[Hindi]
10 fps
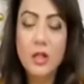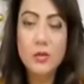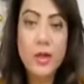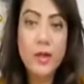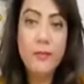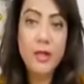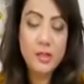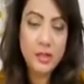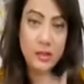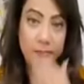जो है हम
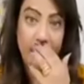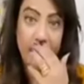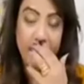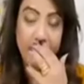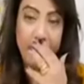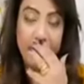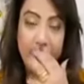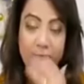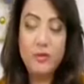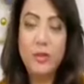आज की इस पहली खबर की
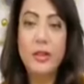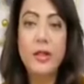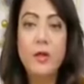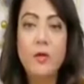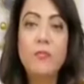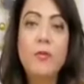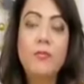तरफ चलते हैं और हम